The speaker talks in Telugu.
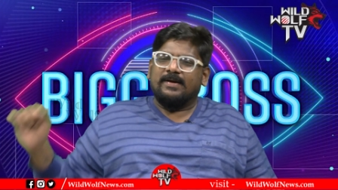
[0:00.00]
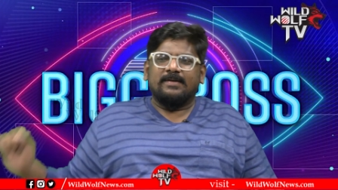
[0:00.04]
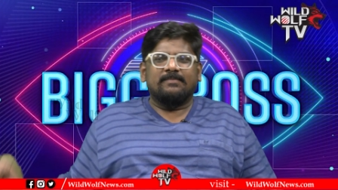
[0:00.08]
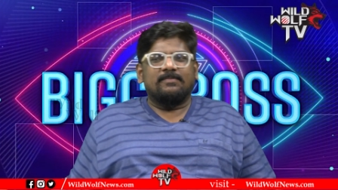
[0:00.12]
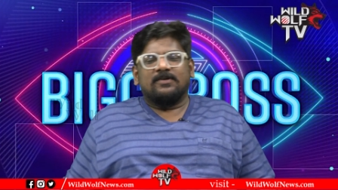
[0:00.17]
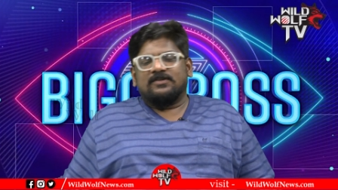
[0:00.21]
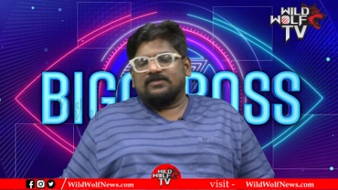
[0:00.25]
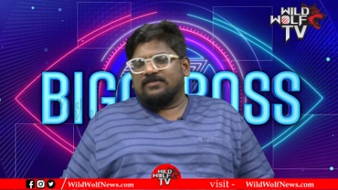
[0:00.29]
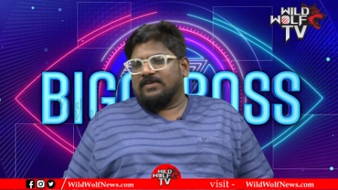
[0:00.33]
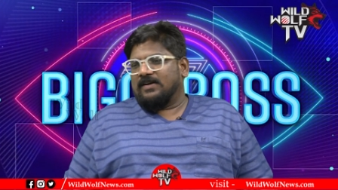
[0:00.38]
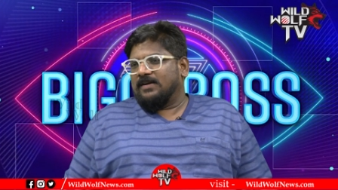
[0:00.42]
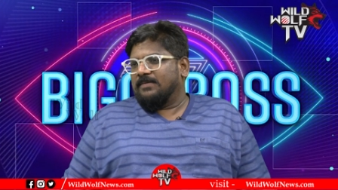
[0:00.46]
బిగ్
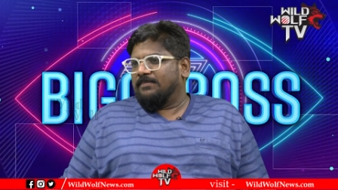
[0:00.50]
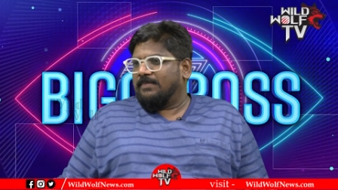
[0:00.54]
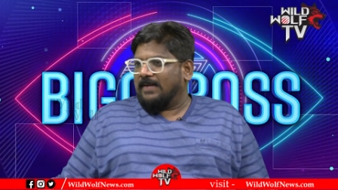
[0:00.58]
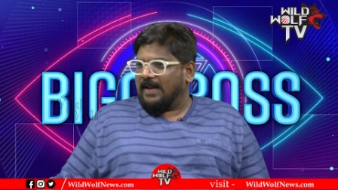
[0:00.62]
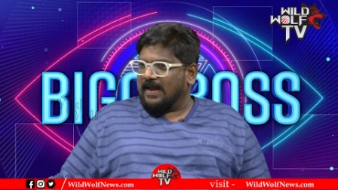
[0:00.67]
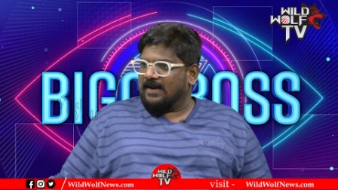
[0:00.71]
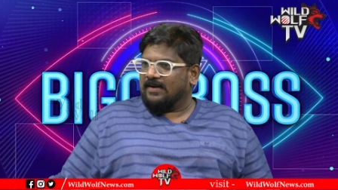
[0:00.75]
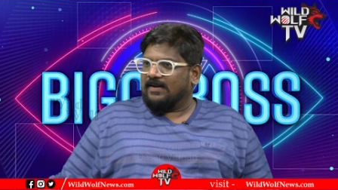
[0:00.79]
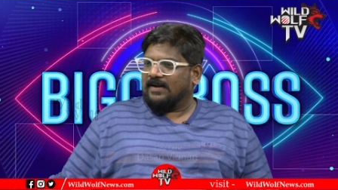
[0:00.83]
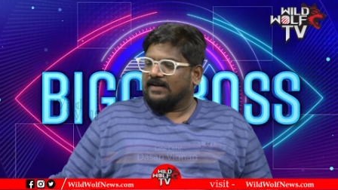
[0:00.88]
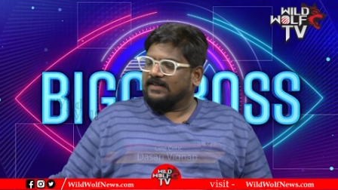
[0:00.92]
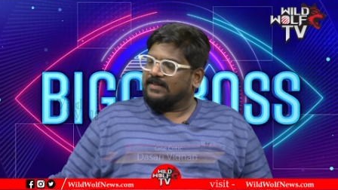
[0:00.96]
బాస్ వాళ్ళ
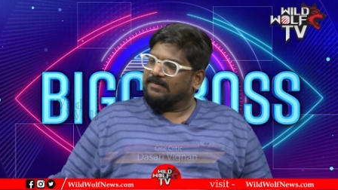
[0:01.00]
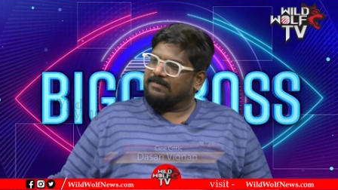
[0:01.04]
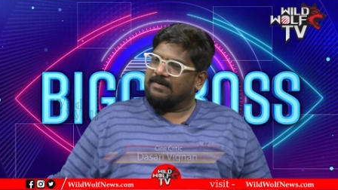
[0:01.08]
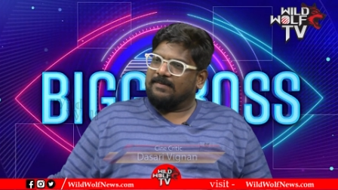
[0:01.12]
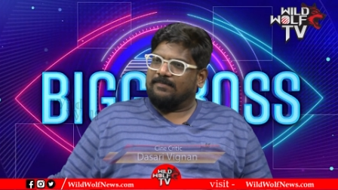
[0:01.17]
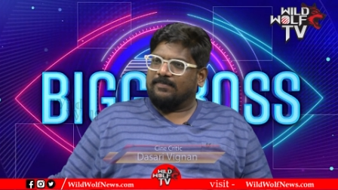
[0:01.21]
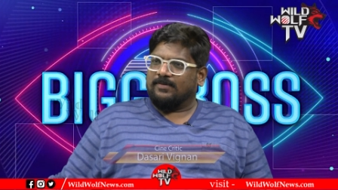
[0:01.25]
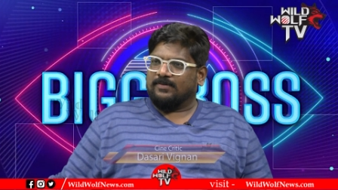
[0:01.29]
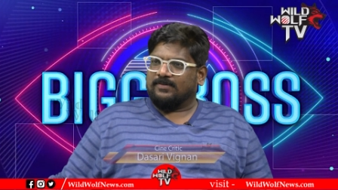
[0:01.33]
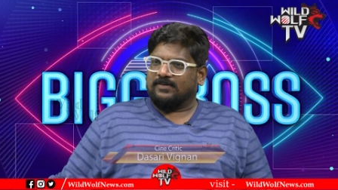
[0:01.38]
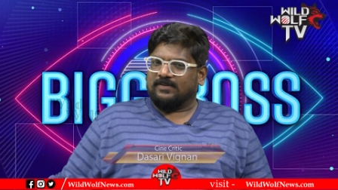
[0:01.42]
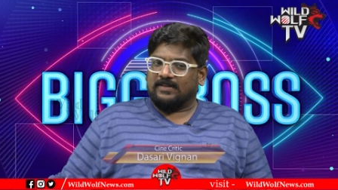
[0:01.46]
ప్లాన్
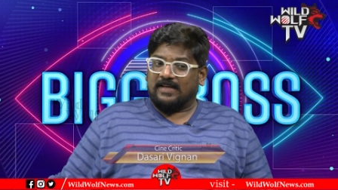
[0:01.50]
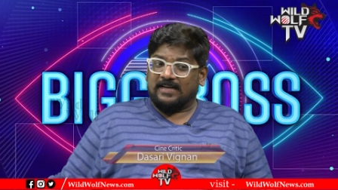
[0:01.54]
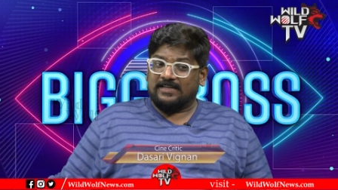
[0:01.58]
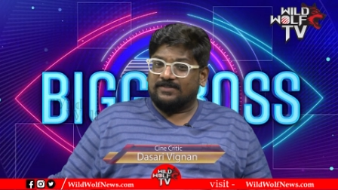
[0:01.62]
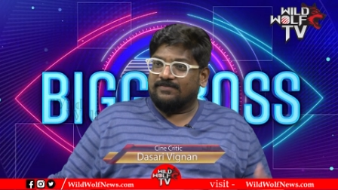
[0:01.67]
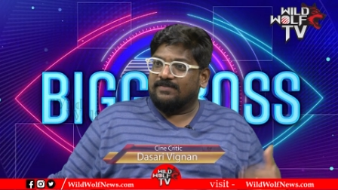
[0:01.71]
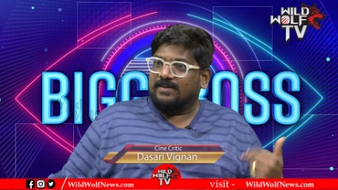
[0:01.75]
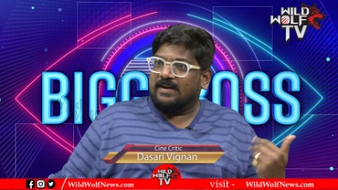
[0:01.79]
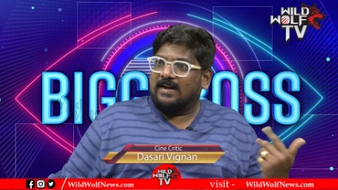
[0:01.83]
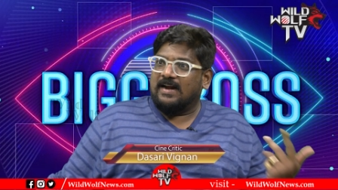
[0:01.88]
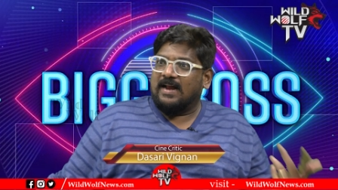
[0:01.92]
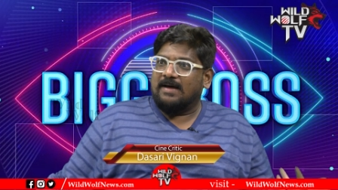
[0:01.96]
అర్థమైపోతుంది
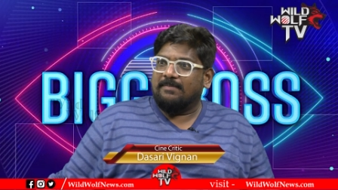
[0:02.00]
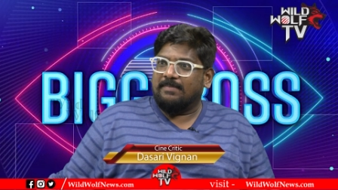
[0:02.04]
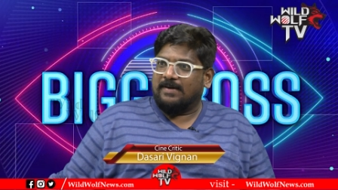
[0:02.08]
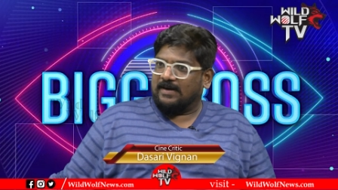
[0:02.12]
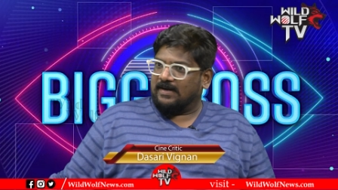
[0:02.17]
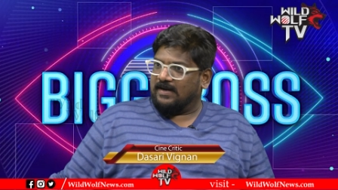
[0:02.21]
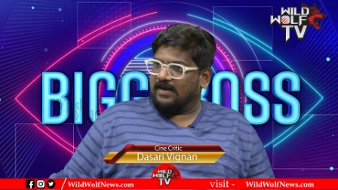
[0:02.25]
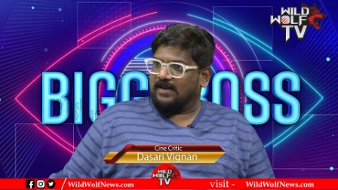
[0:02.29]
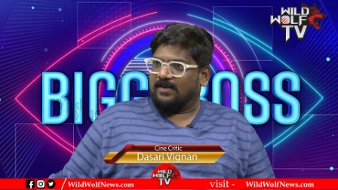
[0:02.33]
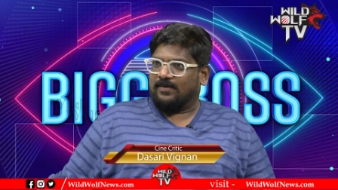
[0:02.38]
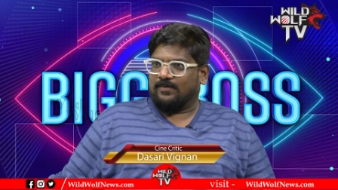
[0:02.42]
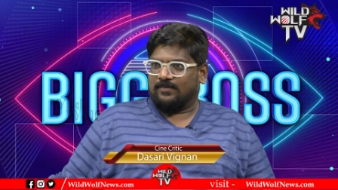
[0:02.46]
అయినా
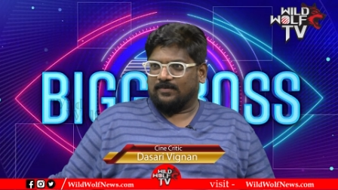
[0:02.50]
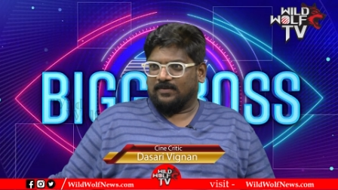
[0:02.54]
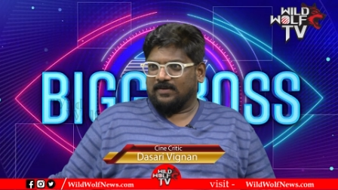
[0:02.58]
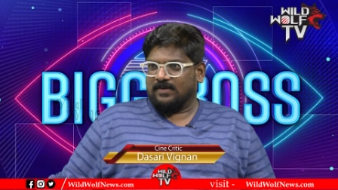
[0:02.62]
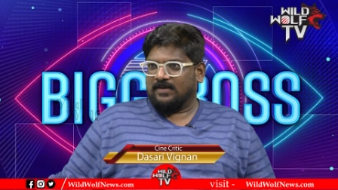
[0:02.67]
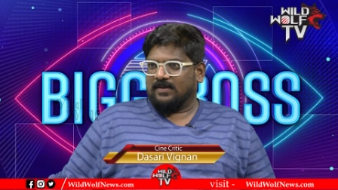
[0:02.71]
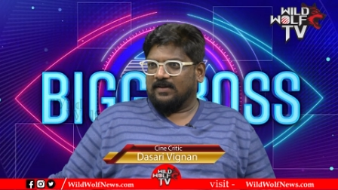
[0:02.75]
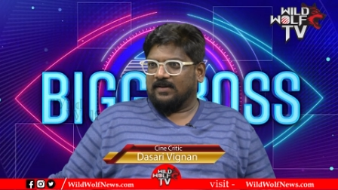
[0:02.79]
పెట్టలేరు